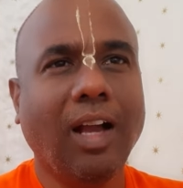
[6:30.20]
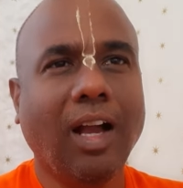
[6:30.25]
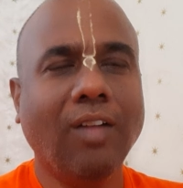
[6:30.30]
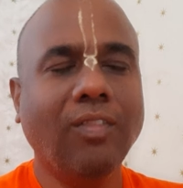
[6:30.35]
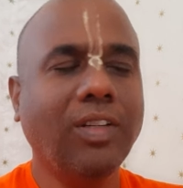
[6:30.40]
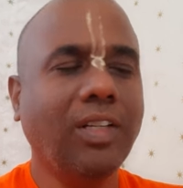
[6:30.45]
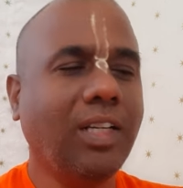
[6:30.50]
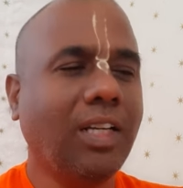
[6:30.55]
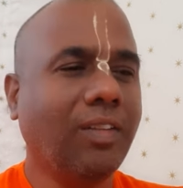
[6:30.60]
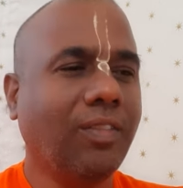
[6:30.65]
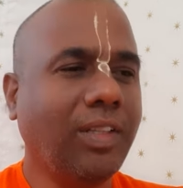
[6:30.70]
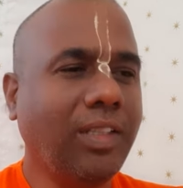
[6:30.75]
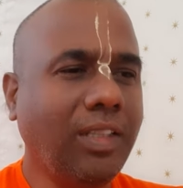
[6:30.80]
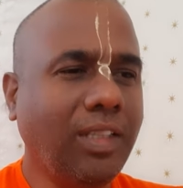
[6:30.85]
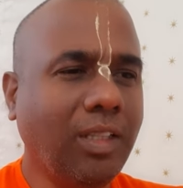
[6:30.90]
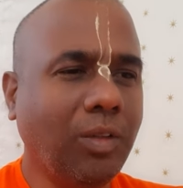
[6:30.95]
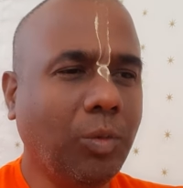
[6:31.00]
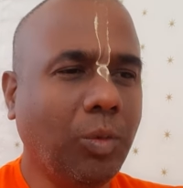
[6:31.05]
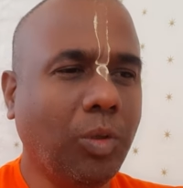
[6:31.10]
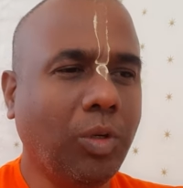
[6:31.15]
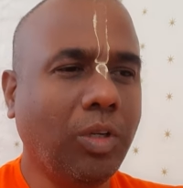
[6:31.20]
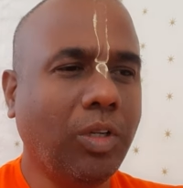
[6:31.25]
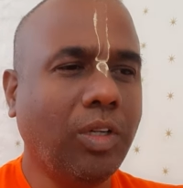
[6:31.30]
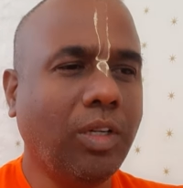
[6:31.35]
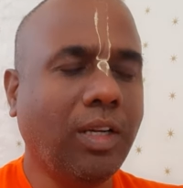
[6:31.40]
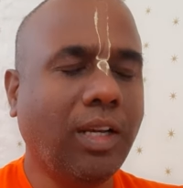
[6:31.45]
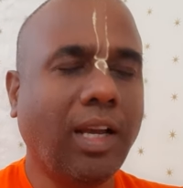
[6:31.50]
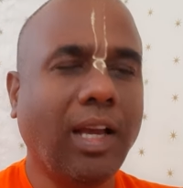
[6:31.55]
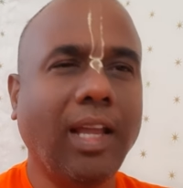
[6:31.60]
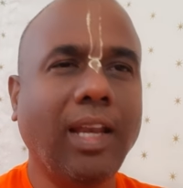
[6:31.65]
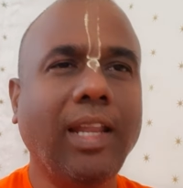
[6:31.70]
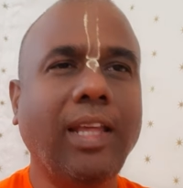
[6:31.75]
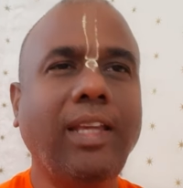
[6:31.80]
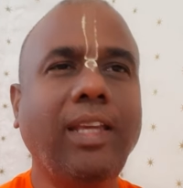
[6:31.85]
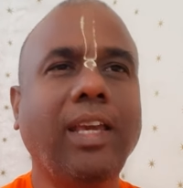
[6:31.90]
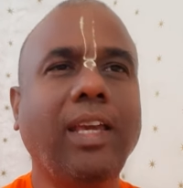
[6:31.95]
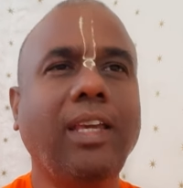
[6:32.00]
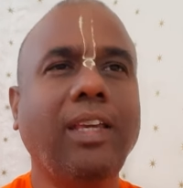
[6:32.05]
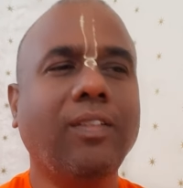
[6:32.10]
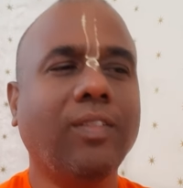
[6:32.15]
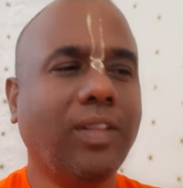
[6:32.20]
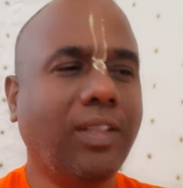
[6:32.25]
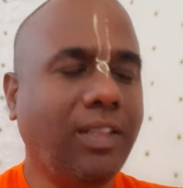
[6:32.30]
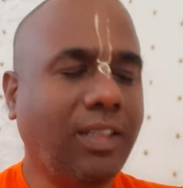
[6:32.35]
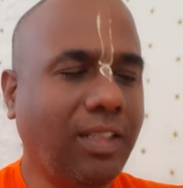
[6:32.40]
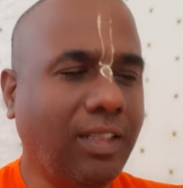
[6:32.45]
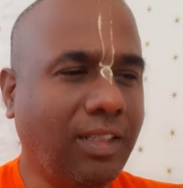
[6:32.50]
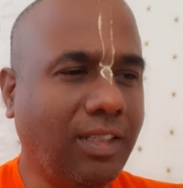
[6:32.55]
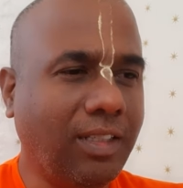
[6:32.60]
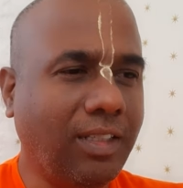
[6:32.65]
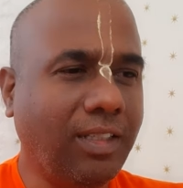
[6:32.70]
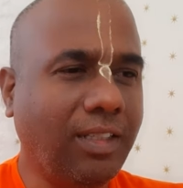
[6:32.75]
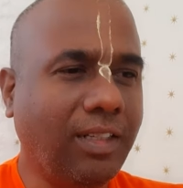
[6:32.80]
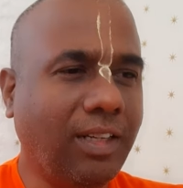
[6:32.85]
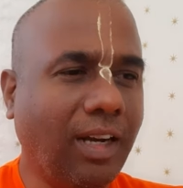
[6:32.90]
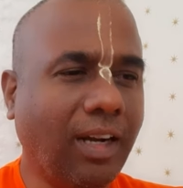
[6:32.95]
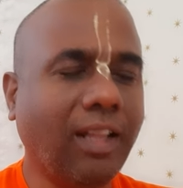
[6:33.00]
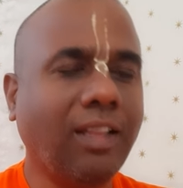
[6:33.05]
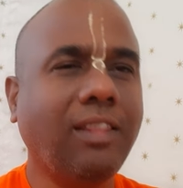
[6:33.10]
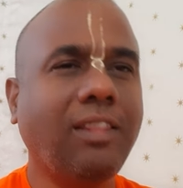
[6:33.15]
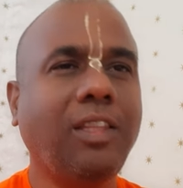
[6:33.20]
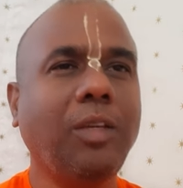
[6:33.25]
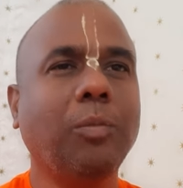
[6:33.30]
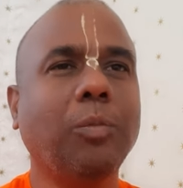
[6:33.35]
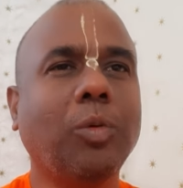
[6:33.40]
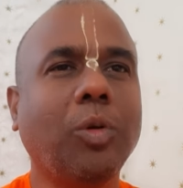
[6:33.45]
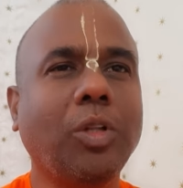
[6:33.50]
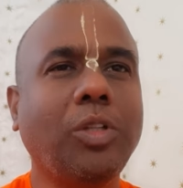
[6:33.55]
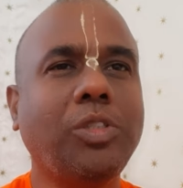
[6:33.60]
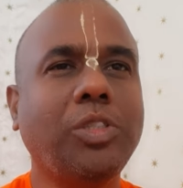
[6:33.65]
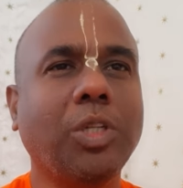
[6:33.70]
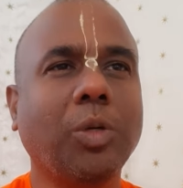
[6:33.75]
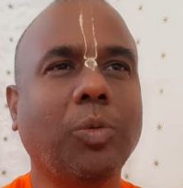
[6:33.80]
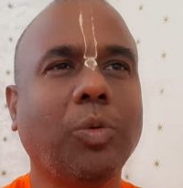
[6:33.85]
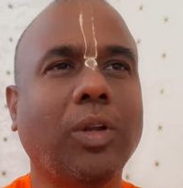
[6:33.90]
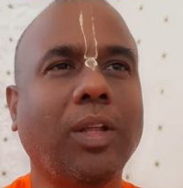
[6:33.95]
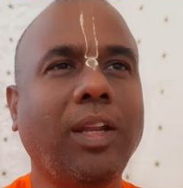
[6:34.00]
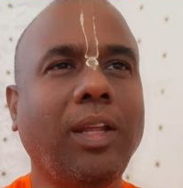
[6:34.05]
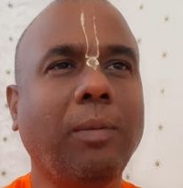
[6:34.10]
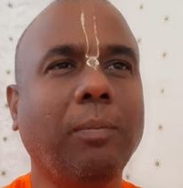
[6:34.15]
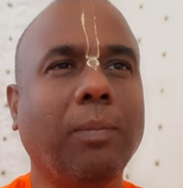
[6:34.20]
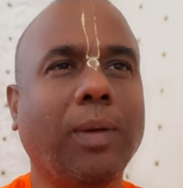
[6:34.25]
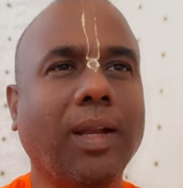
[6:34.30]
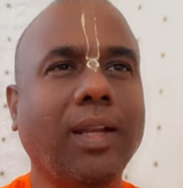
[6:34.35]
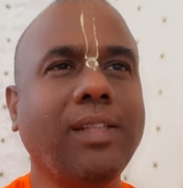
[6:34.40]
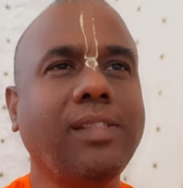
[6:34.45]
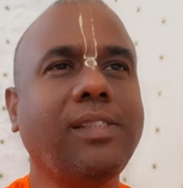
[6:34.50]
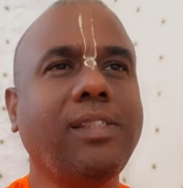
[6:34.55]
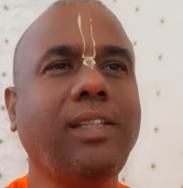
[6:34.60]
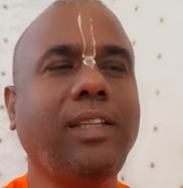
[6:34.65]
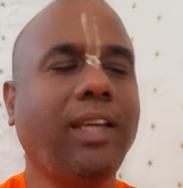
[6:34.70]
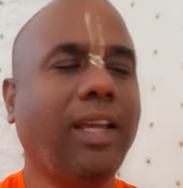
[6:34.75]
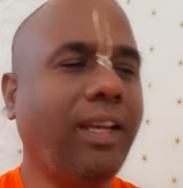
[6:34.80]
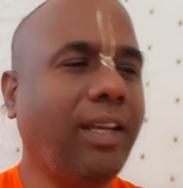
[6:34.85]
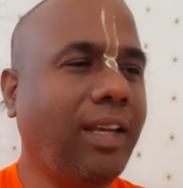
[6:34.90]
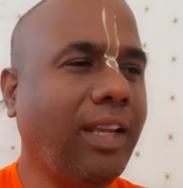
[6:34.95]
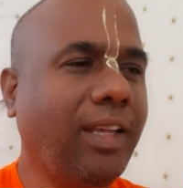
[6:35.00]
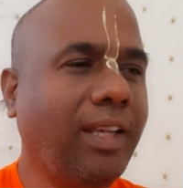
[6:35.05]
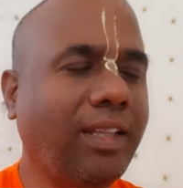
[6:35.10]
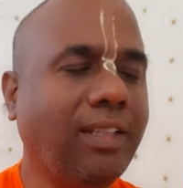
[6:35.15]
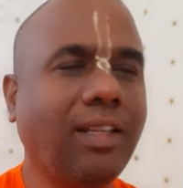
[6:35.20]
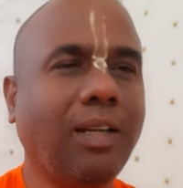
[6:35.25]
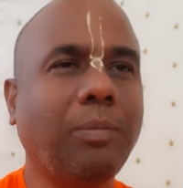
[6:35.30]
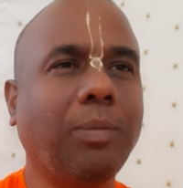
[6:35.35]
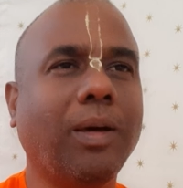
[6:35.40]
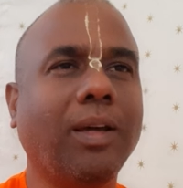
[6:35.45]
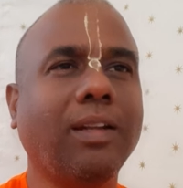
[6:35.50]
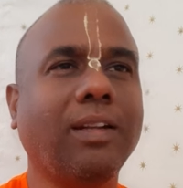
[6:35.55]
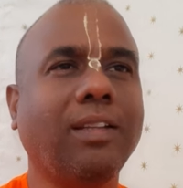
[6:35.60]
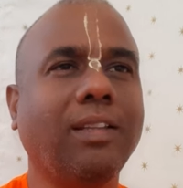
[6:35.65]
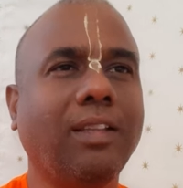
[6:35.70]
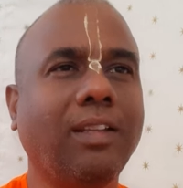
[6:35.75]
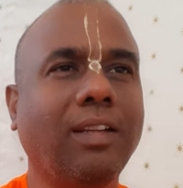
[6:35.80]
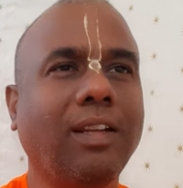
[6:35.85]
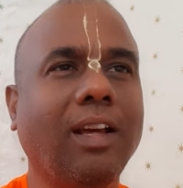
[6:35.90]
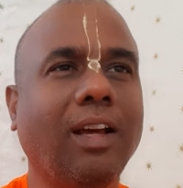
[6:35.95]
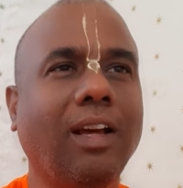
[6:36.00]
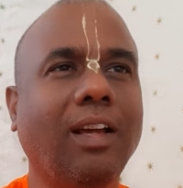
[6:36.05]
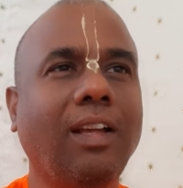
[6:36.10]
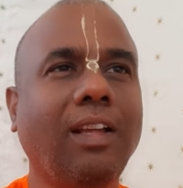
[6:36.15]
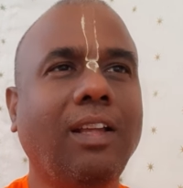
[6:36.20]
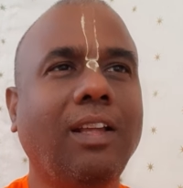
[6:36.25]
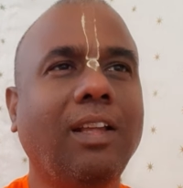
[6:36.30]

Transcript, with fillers: அவங்க வந்து ஒரு கலையை வந்து நடத்தி முடித்த உடனே மனசு என்ன எதிர்பார்க்குதுன்னா